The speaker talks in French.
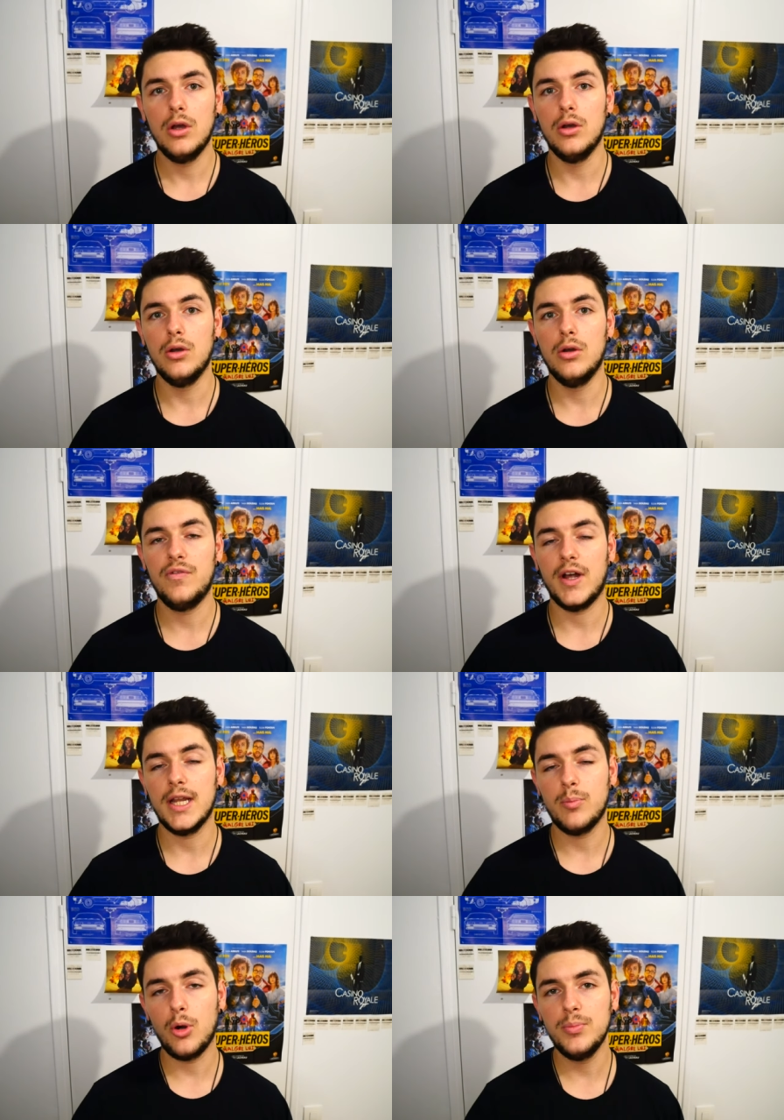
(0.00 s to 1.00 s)
euh, enfin
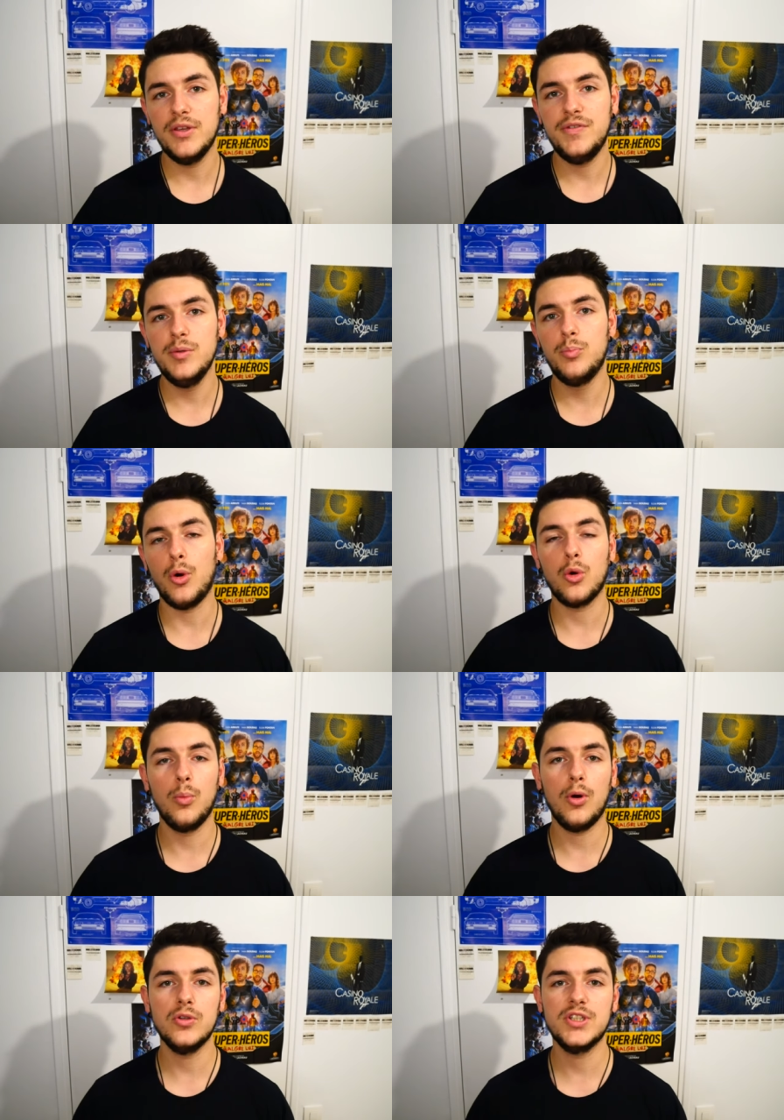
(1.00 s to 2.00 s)
les premiers films pour
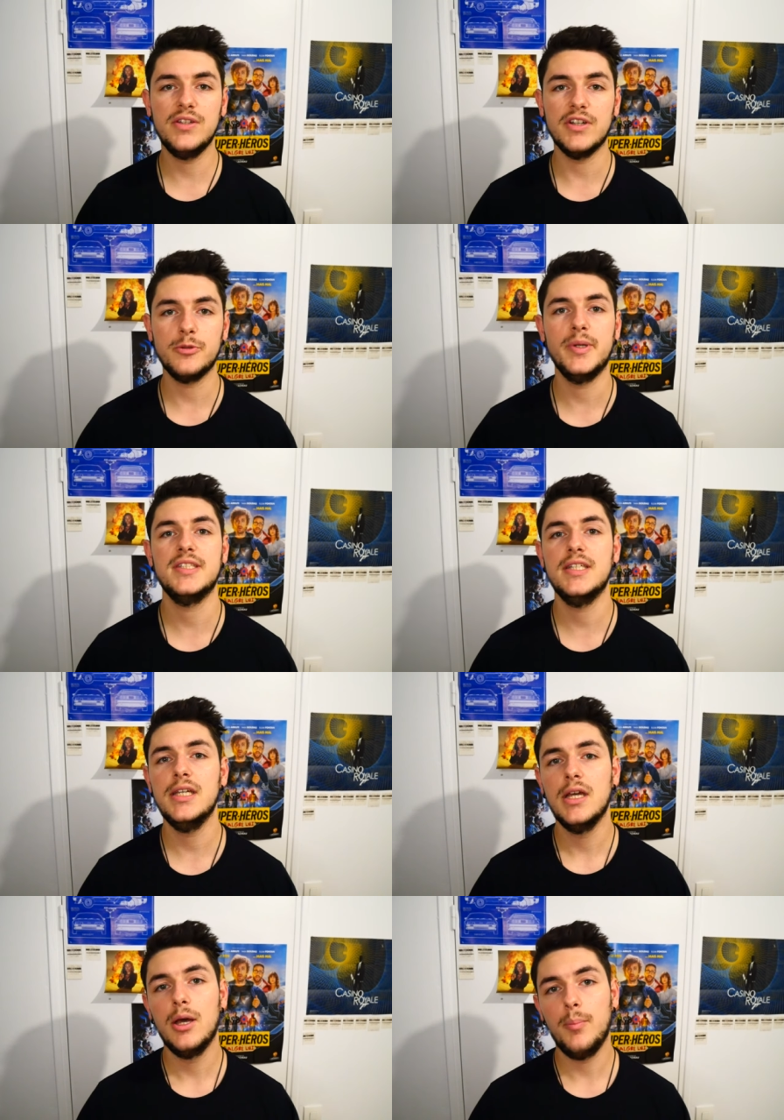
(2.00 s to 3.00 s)
comprendre ce qui va se
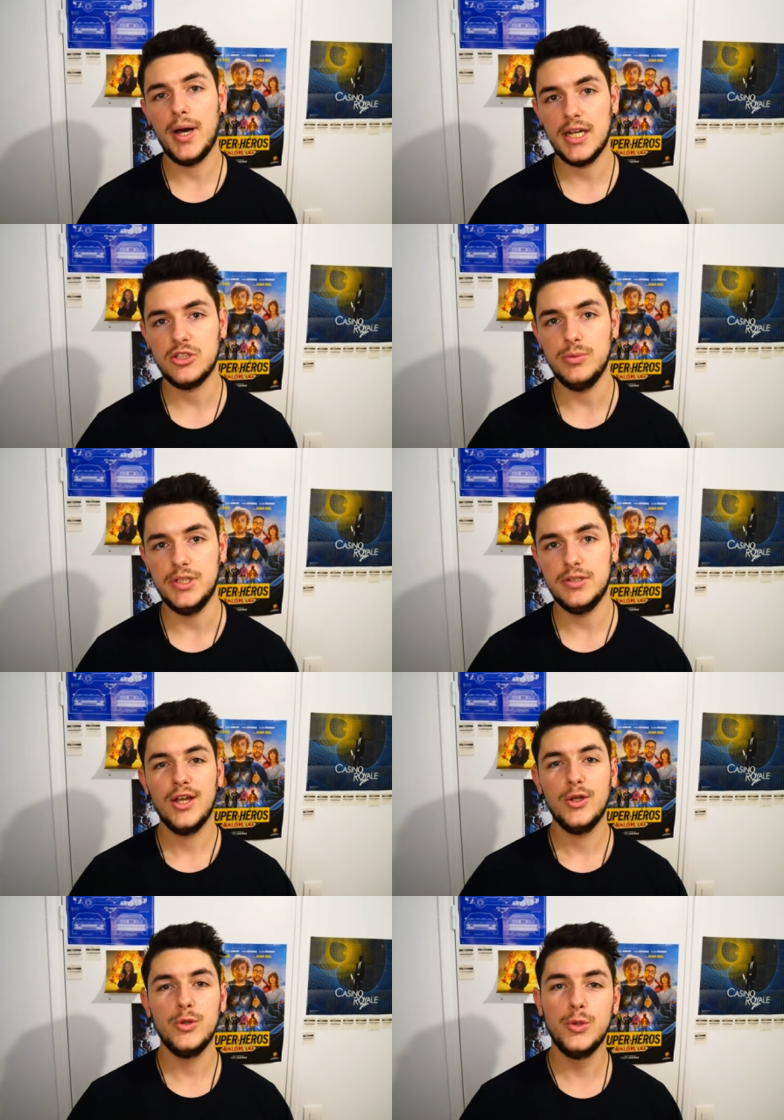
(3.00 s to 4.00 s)
passer par la suite.
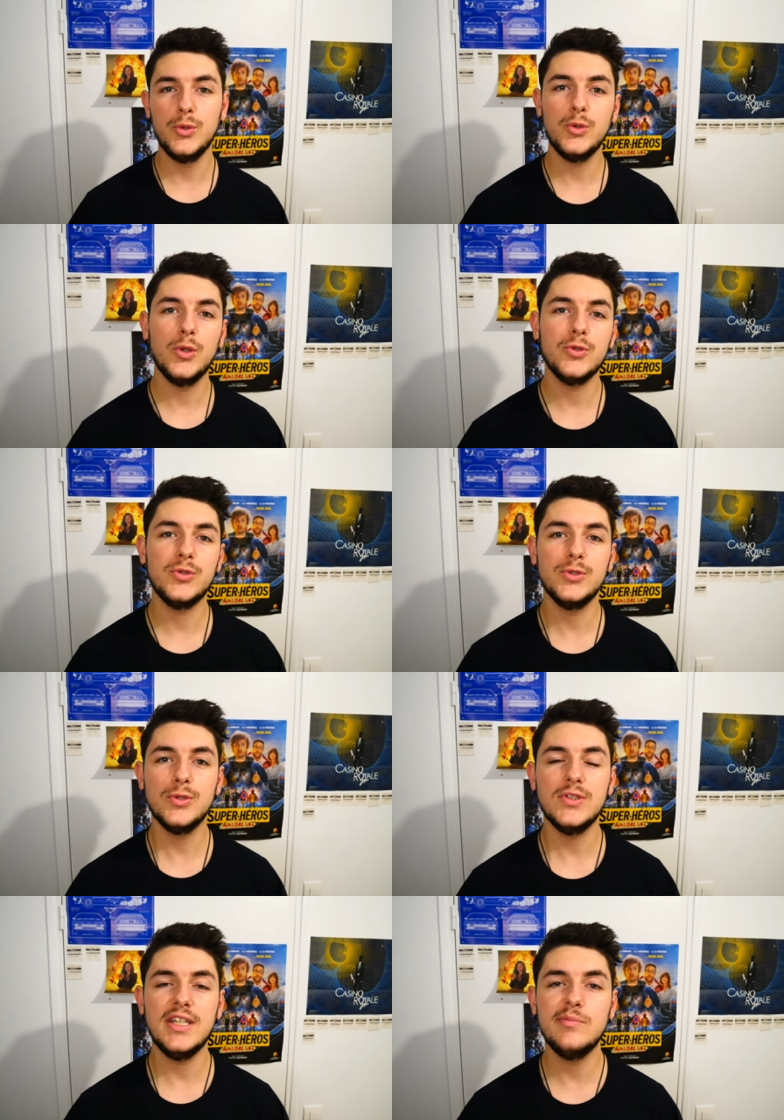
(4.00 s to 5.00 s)
Donc dans ce
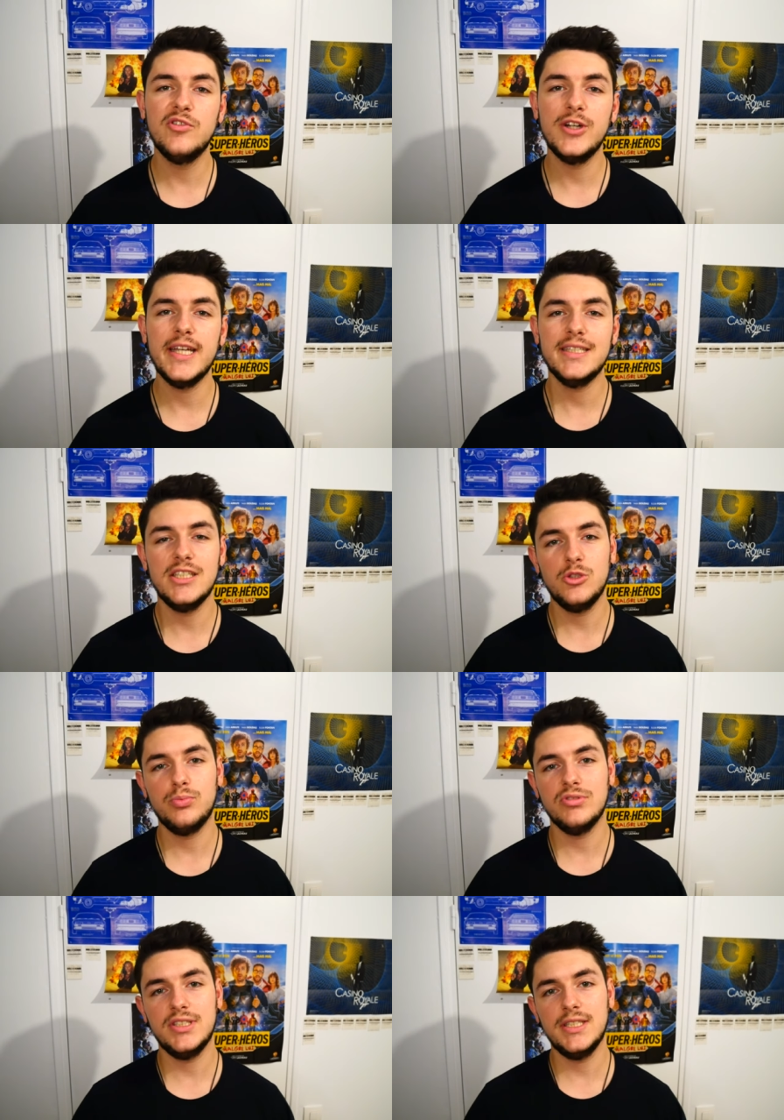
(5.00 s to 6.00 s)
deuxième volet, si je
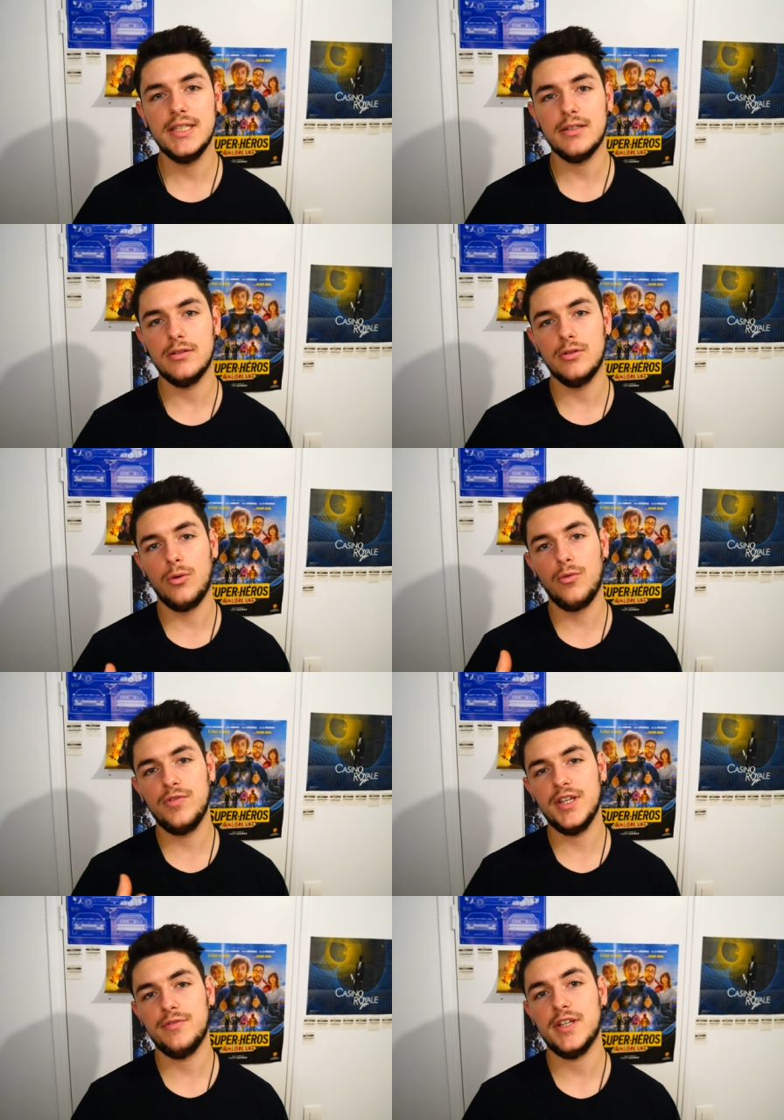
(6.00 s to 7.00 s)
puis dire, on
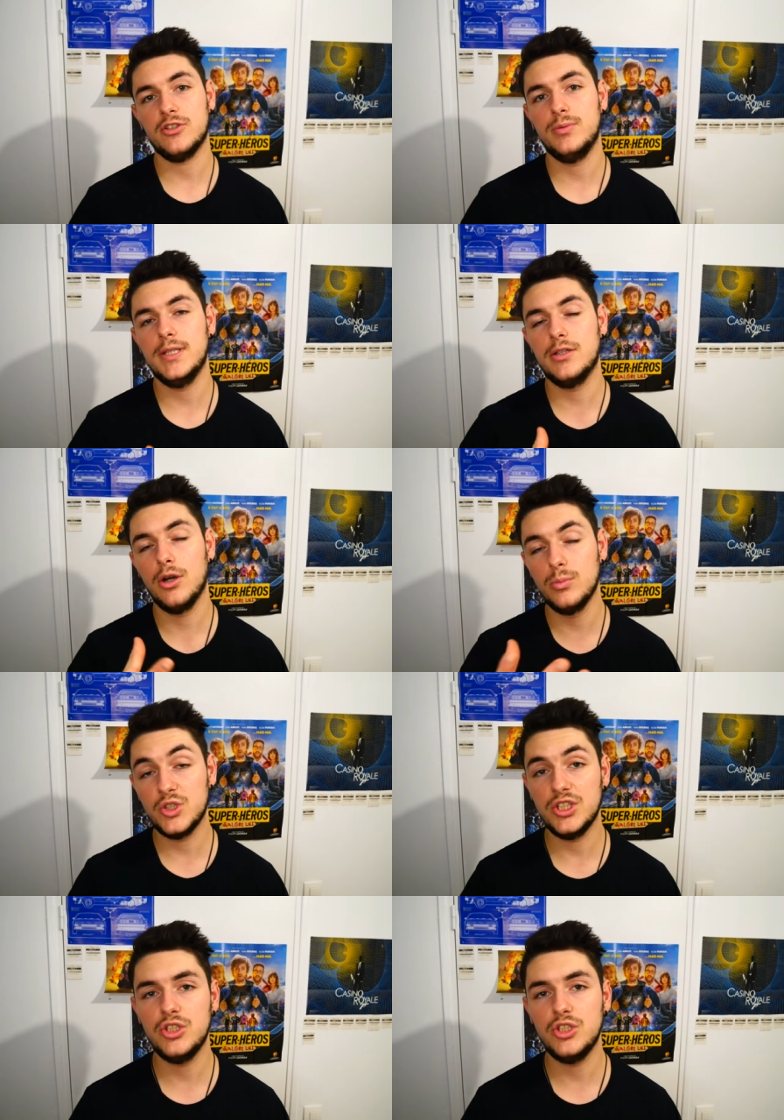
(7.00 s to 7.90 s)
vient faire suite, comme j'ai